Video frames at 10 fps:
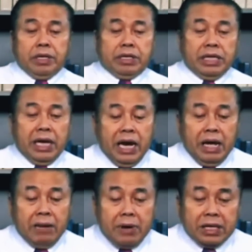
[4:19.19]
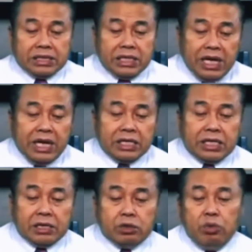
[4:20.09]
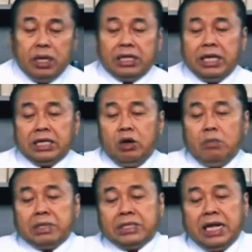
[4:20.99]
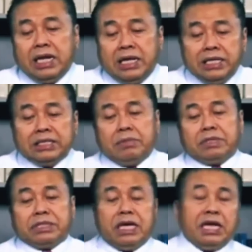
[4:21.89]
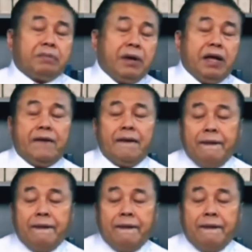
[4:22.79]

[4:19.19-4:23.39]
Tinggal abang saya yang tertua tidak tahu masalah ini sama sekali, Pak.